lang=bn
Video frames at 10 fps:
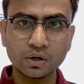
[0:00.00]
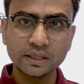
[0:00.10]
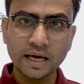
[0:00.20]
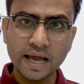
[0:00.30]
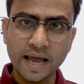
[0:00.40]

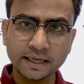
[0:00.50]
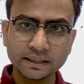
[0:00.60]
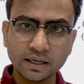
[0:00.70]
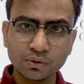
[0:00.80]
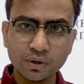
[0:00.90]
ঘন্টায়
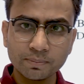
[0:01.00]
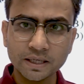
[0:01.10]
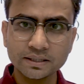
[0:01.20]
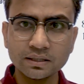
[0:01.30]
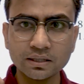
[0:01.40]
একটা করে
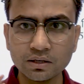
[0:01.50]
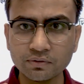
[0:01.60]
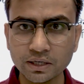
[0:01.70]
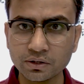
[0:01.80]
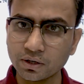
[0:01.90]
পার্সেল
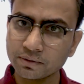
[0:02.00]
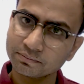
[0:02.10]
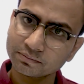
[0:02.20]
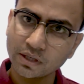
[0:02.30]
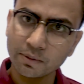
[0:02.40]
ডেলিভারি করে
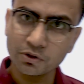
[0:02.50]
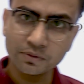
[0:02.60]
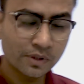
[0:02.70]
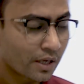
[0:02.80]
কেমন